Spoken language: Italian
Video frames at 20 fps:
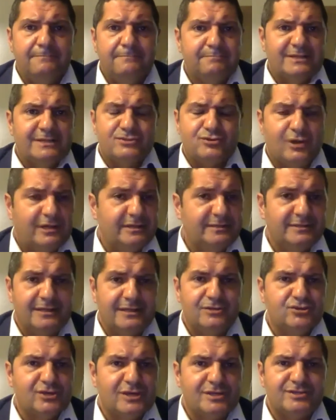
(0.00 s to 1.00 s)
penso
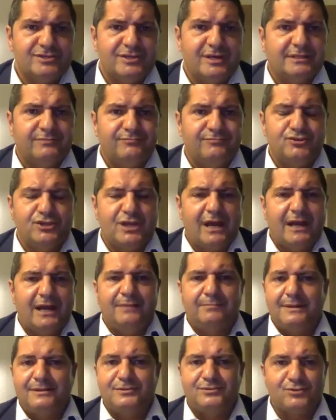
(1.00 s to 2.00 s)
all'intelligenza
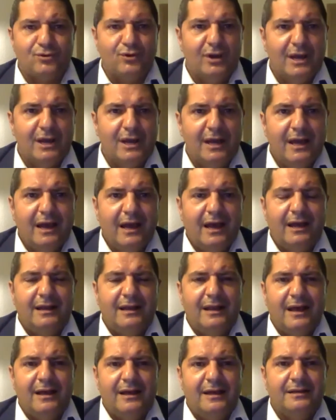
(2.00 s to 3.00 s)
artificiale, penso
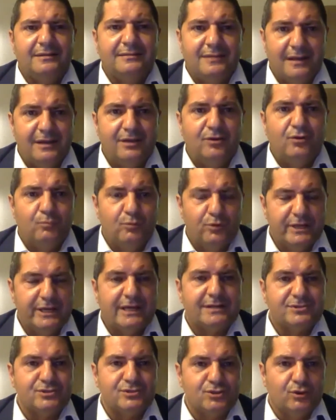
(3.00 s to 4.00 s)
alle
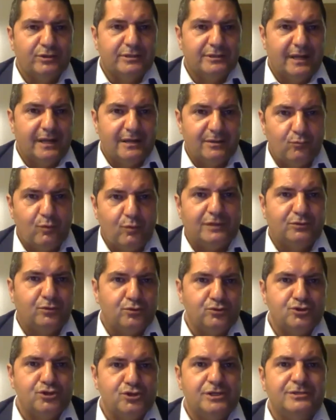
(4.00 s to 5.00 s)
telecomunicazioni dal
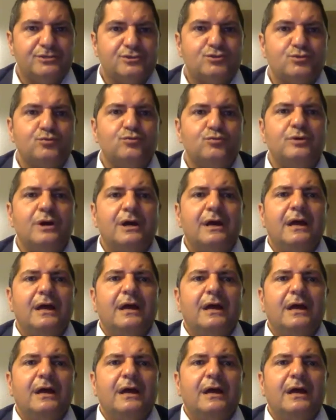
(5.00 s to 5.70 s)
4G in su,